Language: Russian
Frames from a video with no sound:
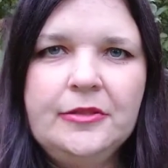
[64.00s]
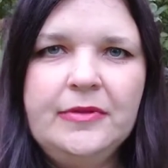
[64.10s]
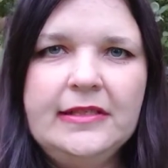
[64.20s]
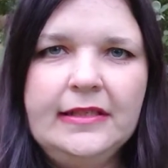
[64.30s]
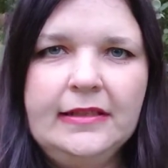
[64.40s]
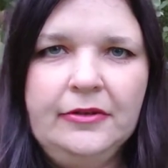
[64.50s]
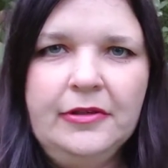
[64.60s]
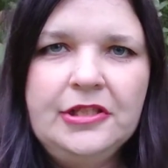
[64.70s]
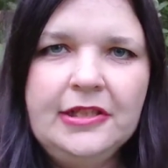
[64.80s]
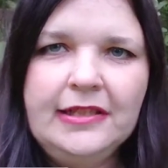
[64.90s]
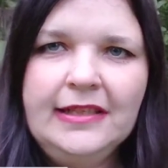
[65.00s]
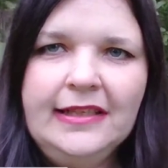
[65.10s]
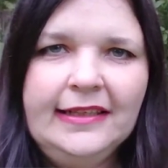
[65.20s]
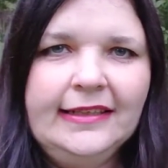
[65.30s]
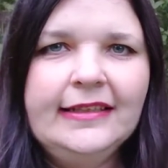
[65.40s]
и жмите колокольчик,
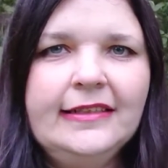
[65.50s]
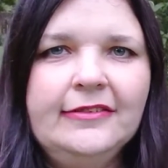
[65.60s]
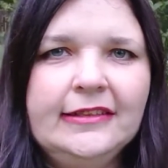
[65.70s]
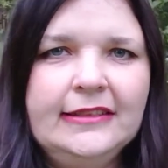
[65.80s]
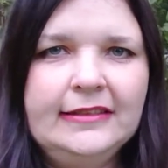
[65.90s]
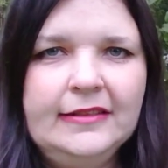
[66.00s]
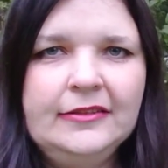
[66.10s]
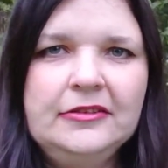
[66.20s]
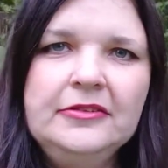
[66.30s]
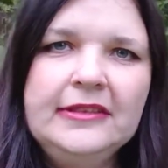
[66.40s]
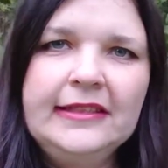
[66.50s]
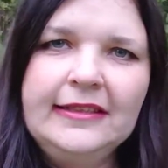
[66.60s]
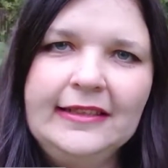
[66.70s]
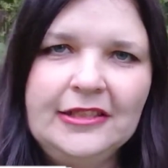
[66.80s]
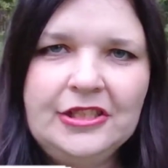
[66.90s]
если вас интересует
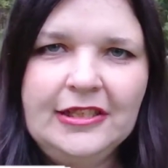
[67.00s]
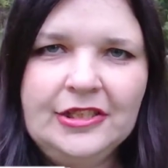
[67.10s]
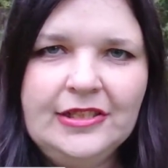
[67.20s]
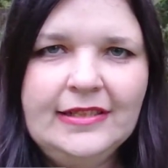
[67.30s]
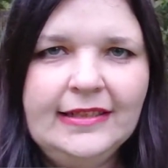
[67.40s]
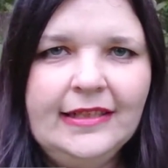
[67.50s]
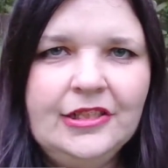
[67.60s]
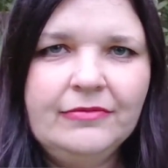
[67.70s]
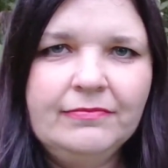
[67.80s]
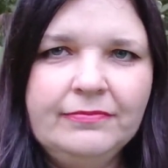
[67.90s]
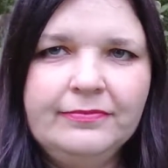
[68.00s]
экологичная жизнь на даче.